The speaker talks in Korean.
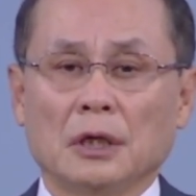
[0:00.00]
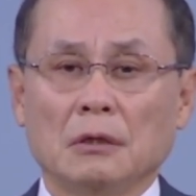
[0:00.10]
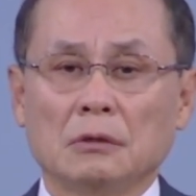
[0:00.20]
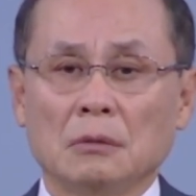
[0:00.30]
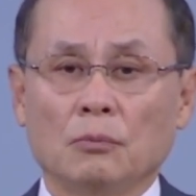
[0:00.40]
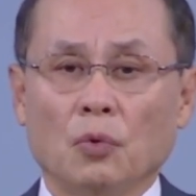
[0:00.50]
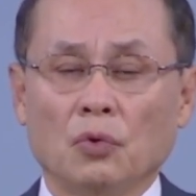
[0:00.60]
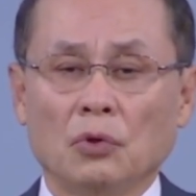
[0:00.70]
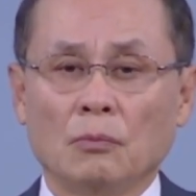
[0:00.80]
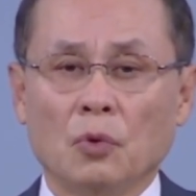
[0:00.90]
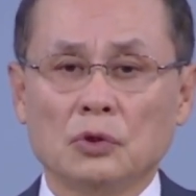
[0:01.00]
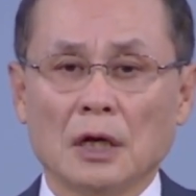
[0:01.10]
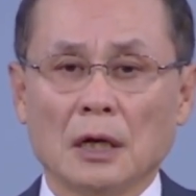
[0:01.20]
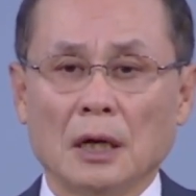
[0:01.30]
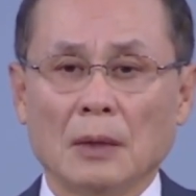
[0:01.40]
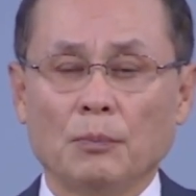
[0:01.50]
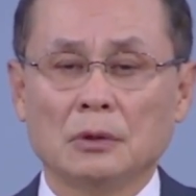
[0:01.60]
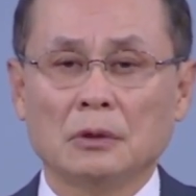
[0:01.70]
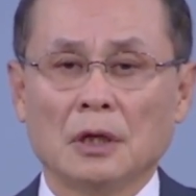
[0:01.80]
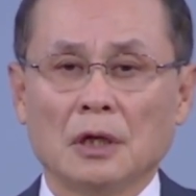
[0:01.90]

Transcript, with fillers: 이것을 모르는 목사가 한번